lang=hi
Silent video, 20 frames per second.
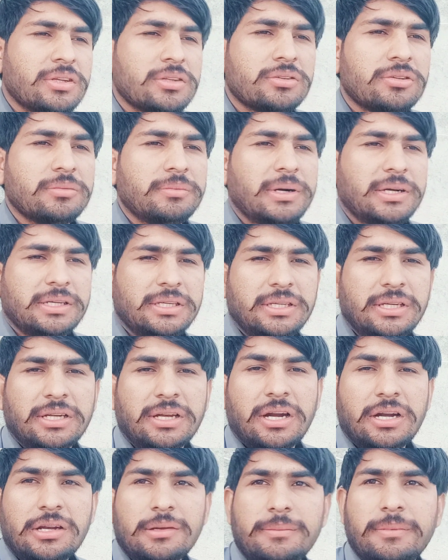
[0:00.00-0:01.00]
तो बाकी ये
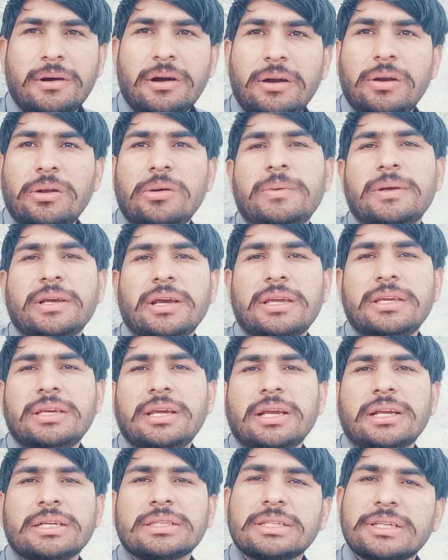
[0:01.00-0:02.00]
गाड़ी पहाड़ों में गई
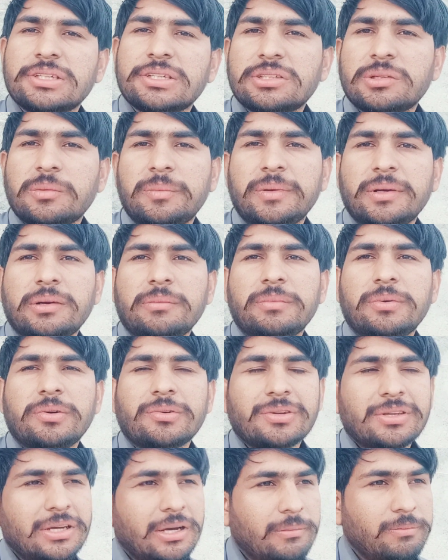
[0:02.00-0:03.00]
है कितनी स्पीड में
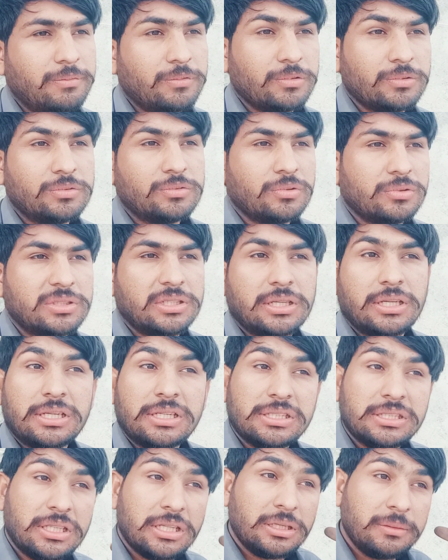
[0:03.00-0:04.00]
होगी आप खुद सोचें
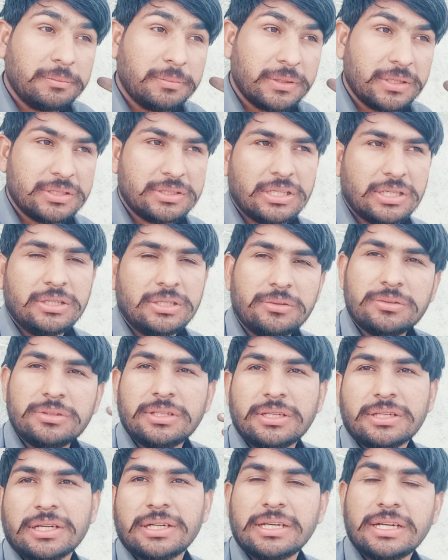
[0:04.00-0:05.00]
कितनी परेशानी होती
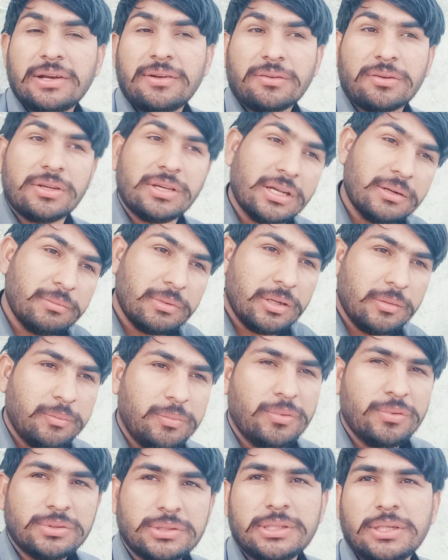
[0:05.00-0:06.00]
है कि ड्राइवर को यार मैंने
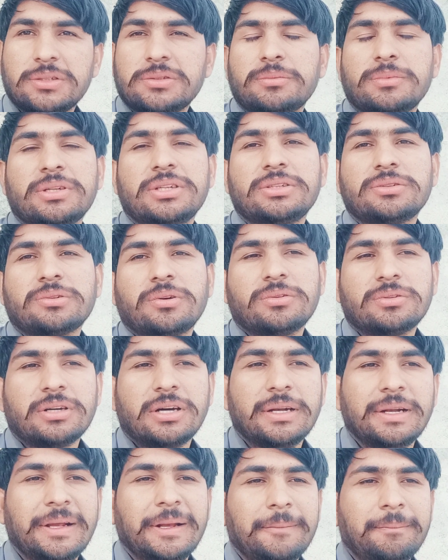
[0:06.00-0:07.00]
पहुँचना उस मरीज़ को
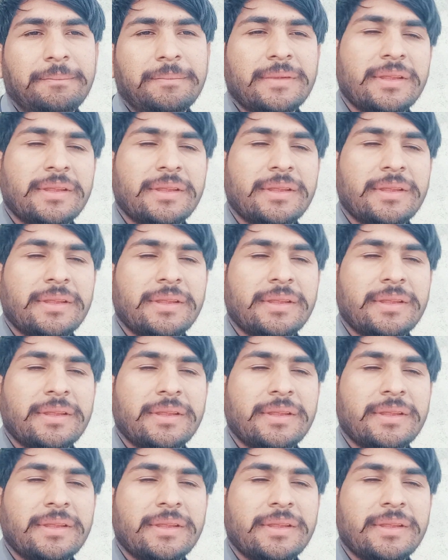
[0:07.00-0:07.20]
उठाना है